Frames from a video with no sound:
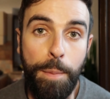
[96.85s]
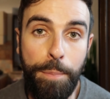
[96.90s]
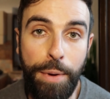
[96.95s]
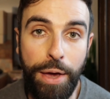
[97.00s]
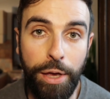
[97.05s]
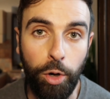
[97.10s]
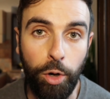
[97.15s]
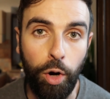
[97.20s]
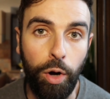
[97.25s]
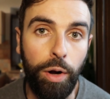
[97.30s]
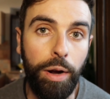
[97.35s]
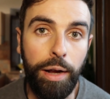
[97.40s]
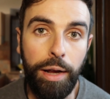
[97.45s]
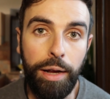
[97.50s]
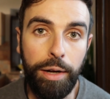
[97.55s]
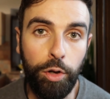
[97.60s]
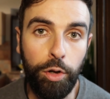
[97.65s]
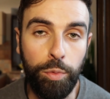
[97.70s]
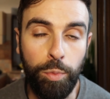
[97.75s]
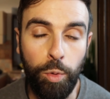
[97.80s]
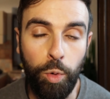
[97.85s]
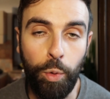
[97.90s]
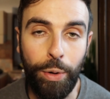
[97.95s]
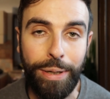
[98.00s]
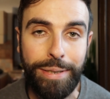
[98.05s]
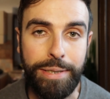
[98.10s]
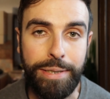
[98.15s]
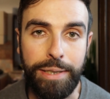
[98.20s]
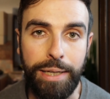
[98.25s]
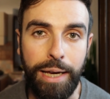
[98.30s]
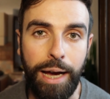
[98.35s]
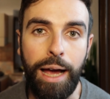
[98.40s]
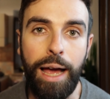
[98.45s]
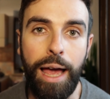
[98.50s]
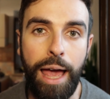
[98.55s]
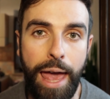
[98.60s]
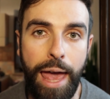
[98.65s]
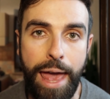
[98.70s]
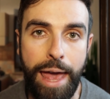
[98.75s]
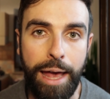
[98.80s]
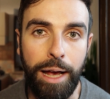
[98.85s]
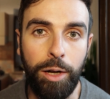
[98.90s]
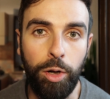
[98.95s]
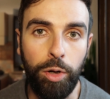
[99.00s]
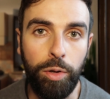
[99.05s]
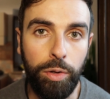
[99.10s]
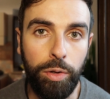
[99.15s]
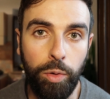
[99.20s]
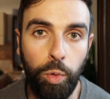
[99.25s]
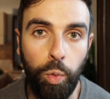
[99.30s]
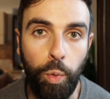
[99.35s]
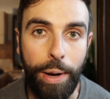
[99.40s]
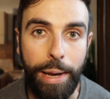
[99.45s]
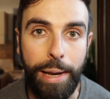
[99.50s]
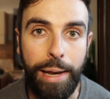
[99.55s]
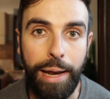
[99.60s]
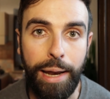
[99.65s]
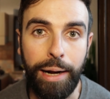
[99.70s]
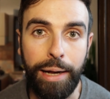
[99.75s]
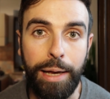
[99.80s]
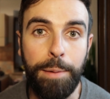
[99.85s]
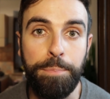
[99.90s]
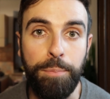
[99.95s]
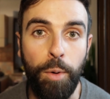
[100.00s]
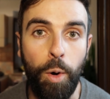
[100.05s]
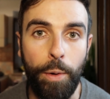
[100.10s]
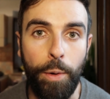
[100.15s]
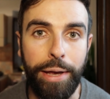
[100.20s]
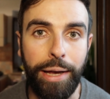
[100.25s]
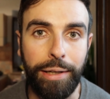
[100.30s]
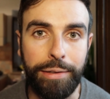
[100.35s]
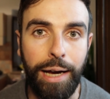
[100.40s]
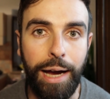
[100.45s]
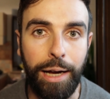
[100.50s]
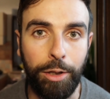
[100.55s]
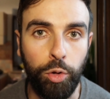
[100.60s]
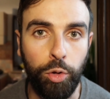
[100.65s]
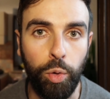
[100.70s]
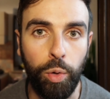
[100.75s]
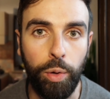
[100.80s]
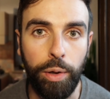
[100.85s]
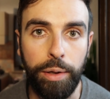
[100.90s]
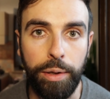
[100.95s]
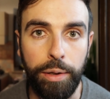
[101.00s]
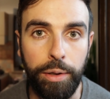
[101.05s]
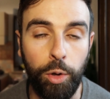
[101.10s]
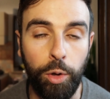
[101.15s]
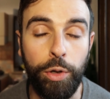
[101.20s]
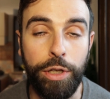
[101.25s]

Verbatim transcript: però comunque sia è quella che poi ha dato eh,